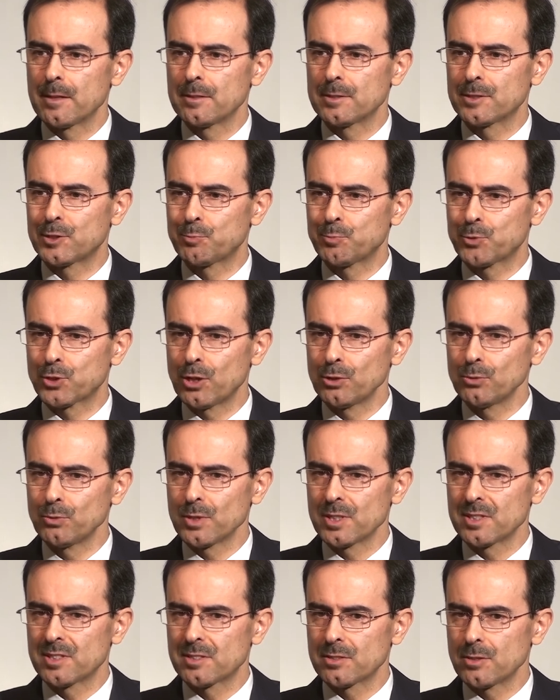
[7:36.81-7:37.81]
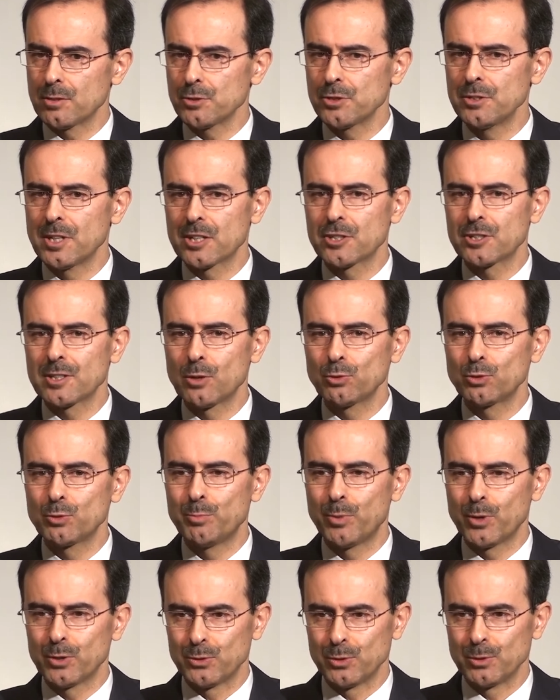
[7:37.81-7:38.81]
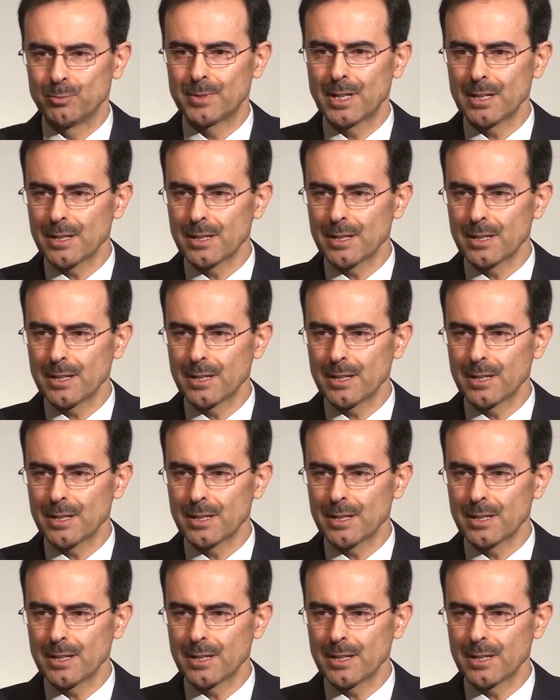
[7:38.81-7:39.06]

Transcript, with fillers: z przodu jest coś na kształt podium,